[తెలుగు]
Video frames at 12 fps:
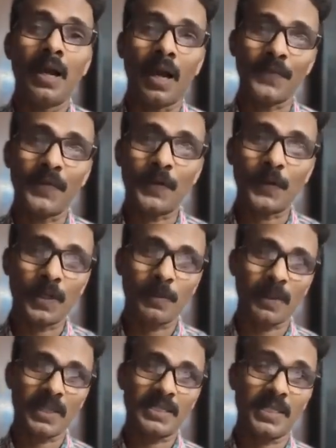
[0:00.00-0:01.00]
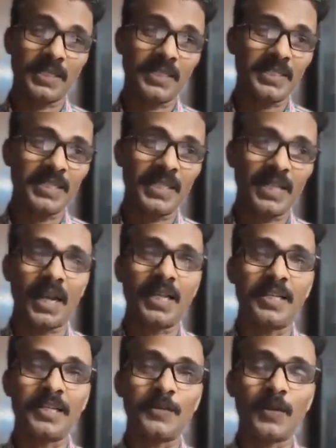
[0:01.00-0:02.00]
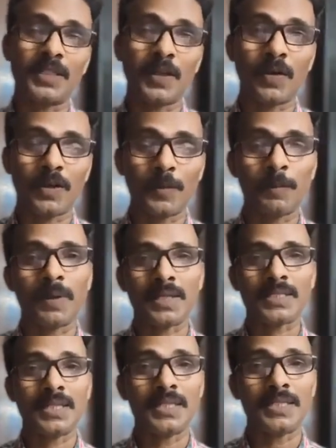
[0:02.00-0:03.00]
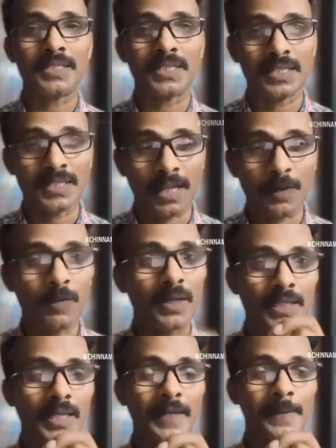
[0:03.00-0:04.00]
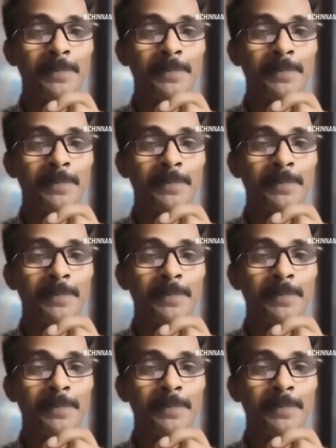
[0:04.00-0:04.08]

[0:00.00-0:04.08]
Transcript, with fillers: అన్నీ కూడా పరిశీలించి కాలేజీ వాతావరణం పరిశీలించిన తర్వాతే